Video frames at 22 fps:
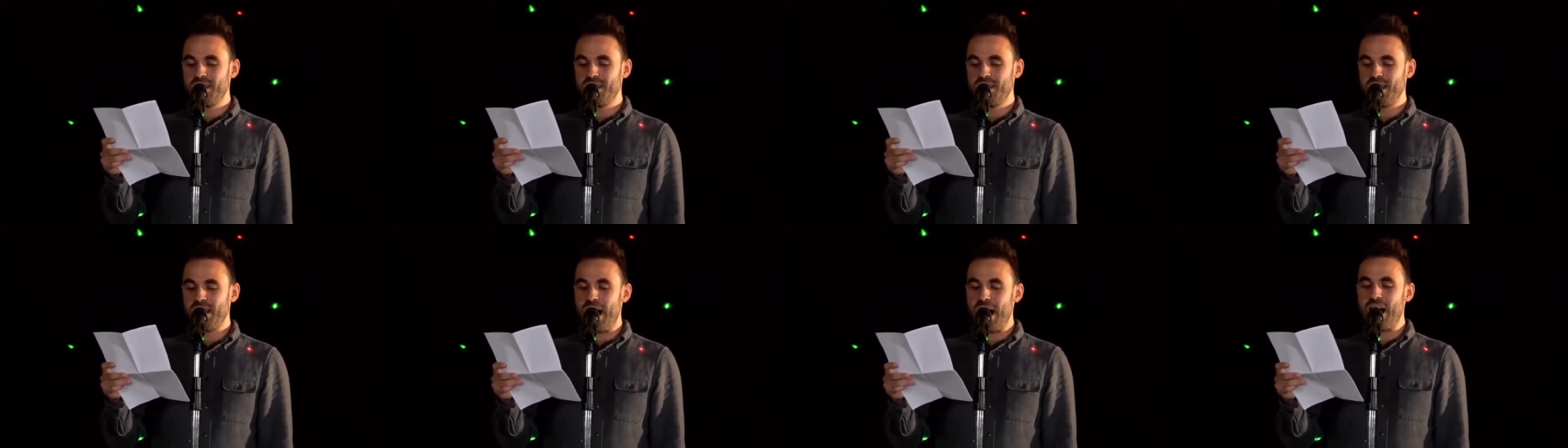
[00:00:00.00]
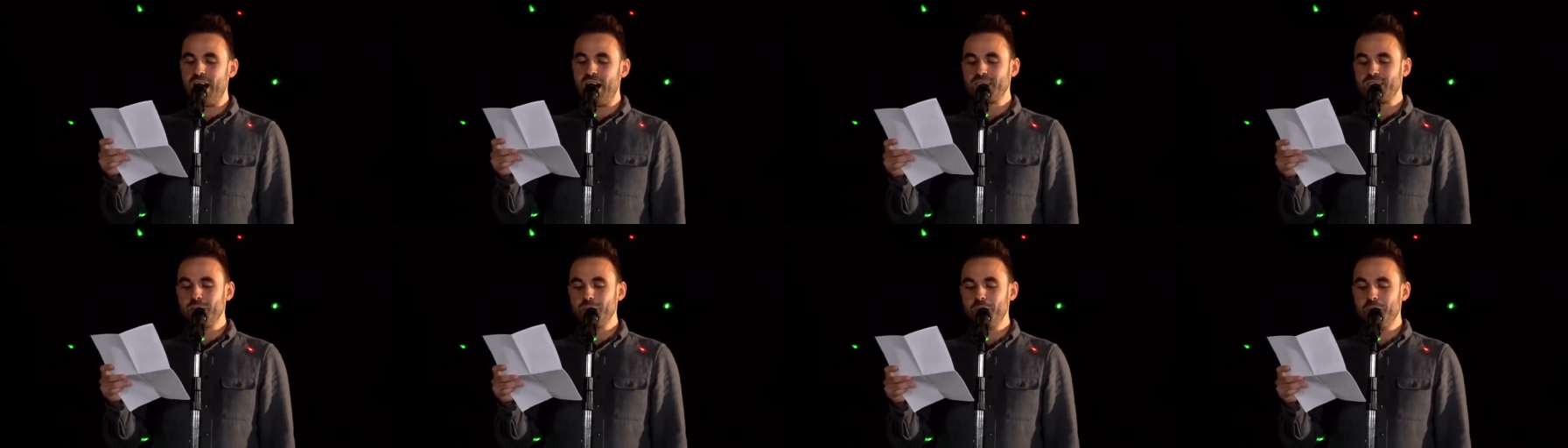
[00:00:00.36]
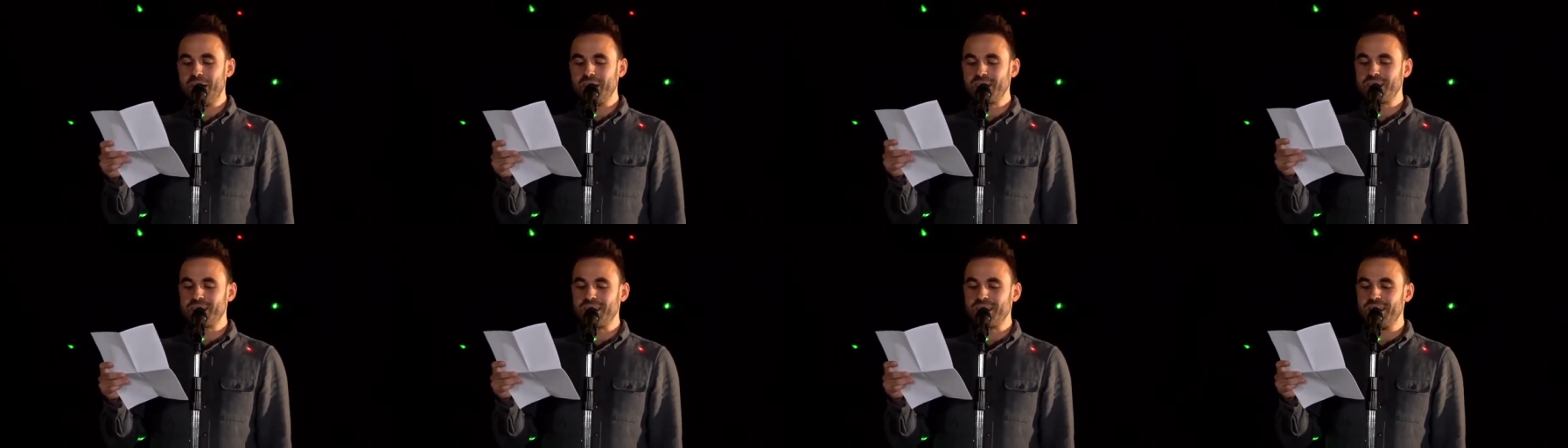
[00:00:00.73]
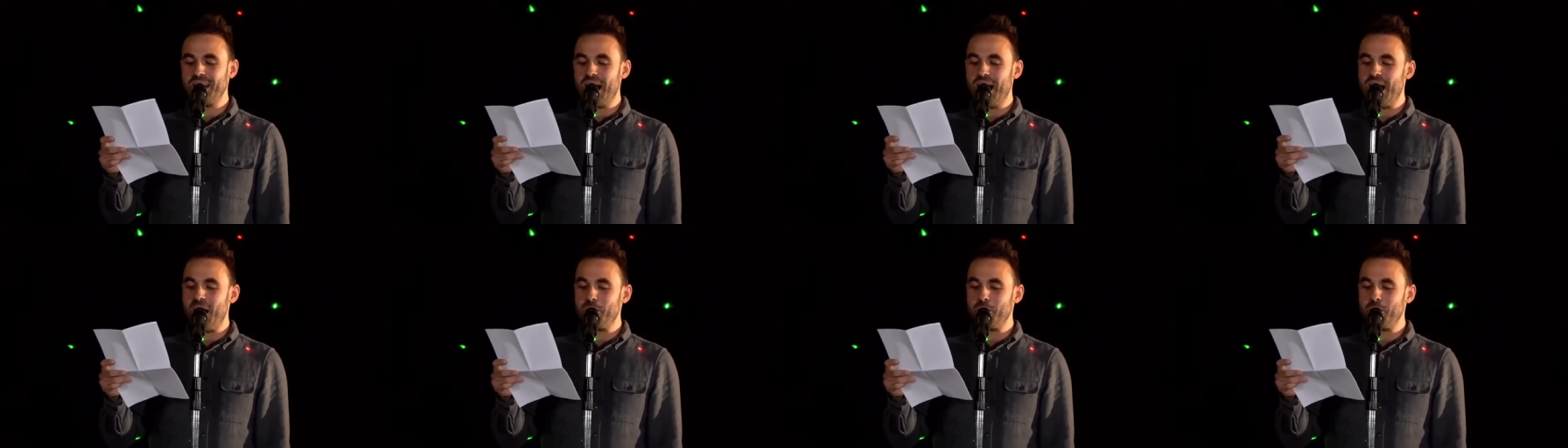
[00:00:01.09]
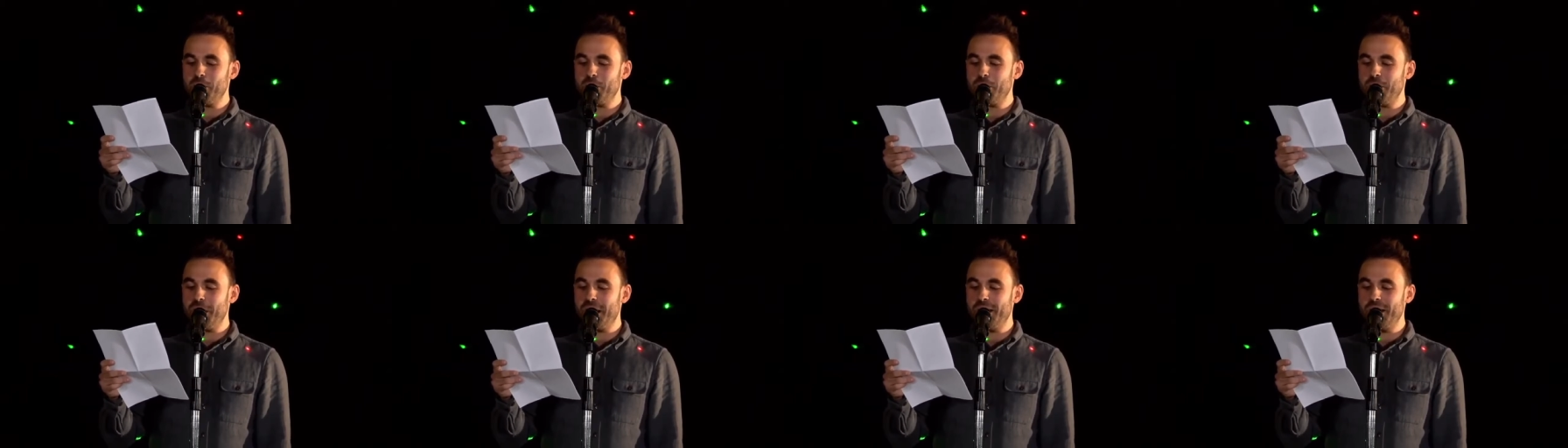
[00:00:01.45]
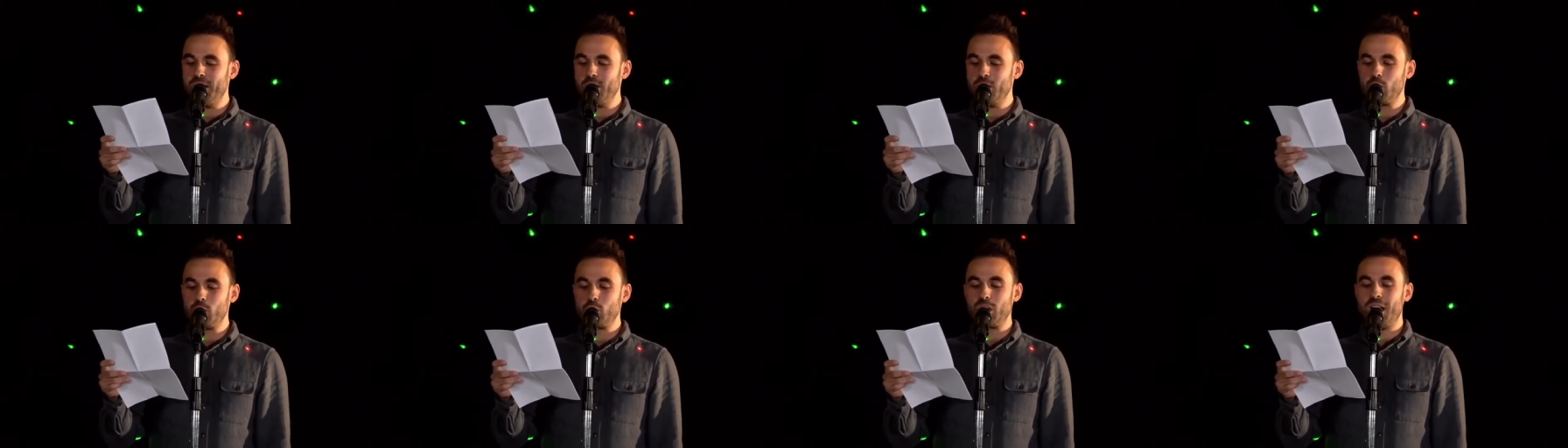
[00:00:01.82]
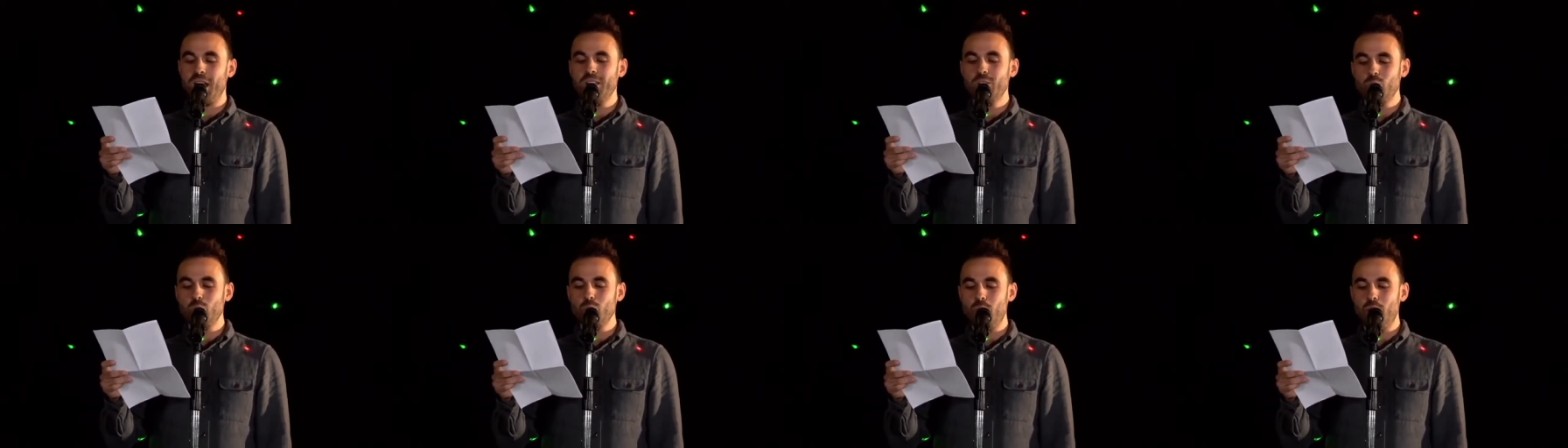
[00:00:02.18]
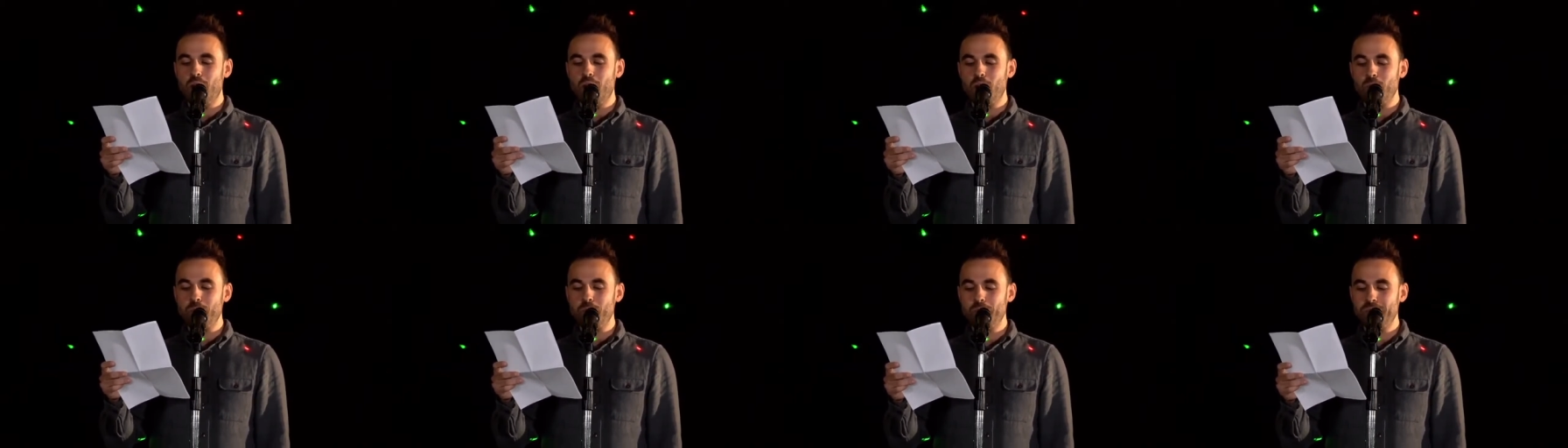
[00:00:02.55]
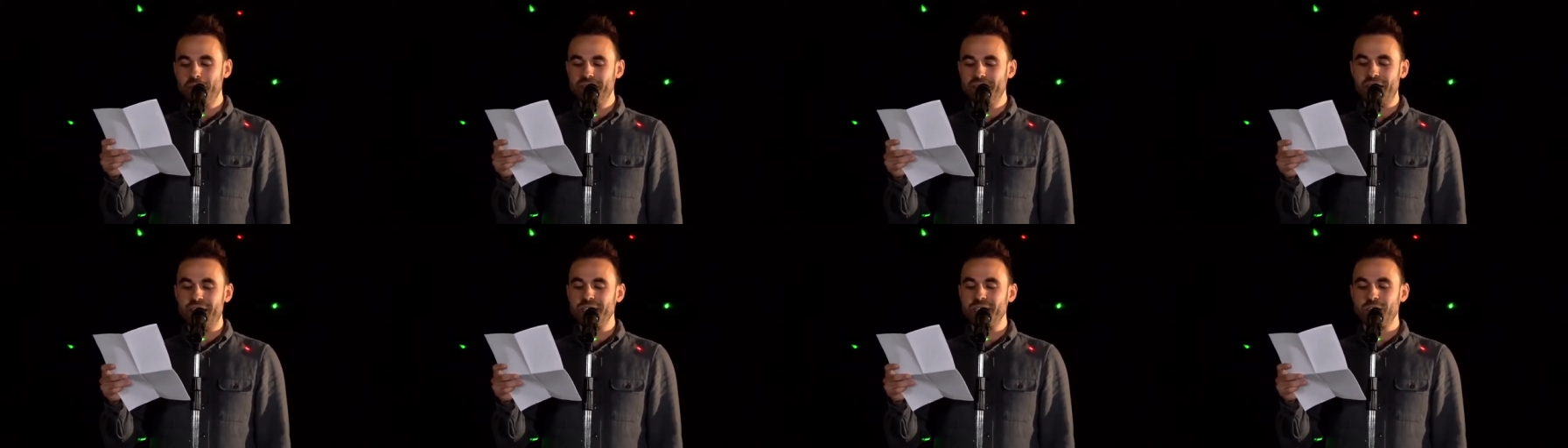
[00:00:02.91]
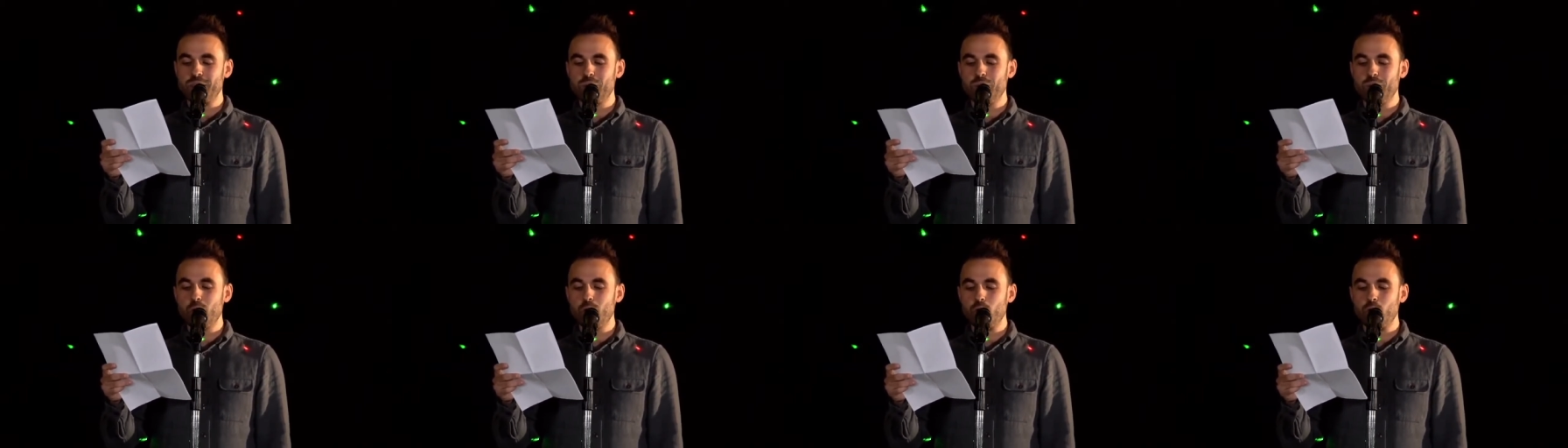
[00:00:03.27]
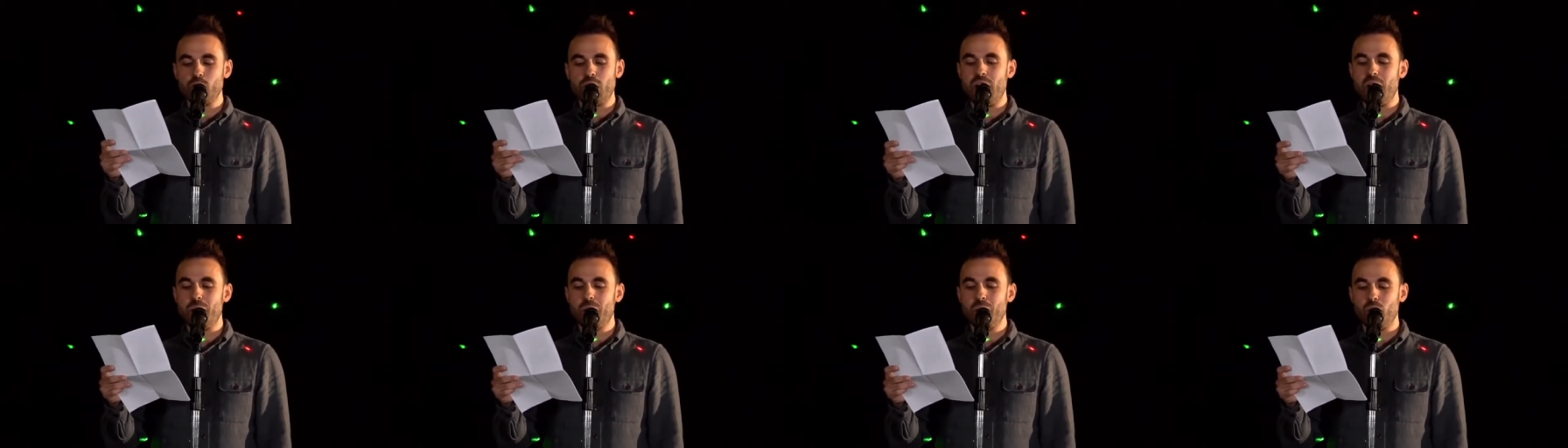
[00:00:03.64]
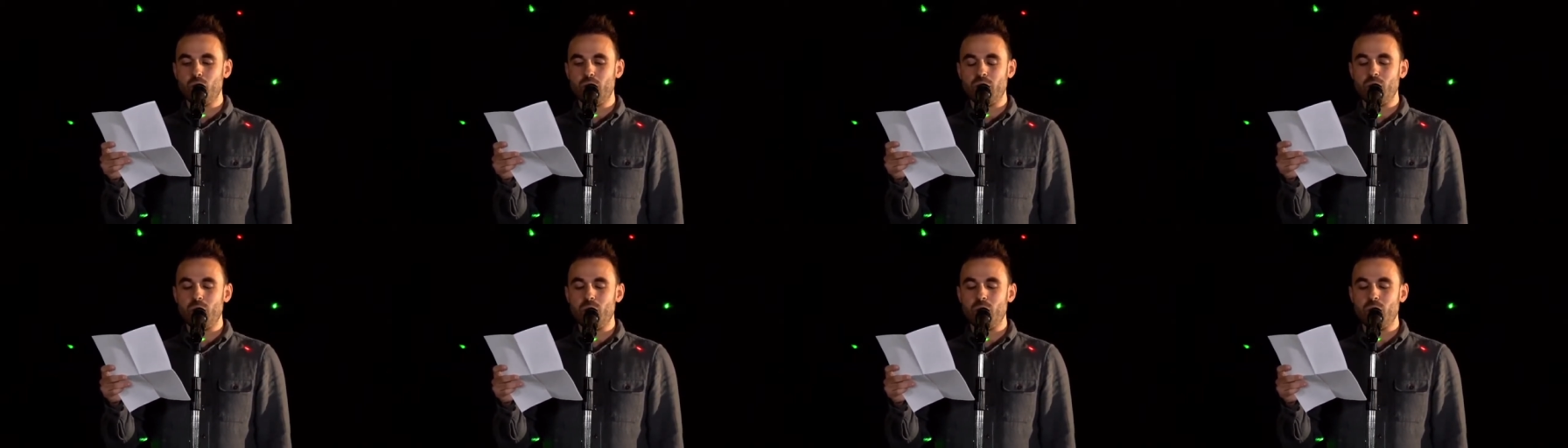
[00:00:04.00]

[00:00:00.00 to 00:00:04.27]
Atemmasken, Abendball, Strandurlaub mit Restmüll, Scham oder doch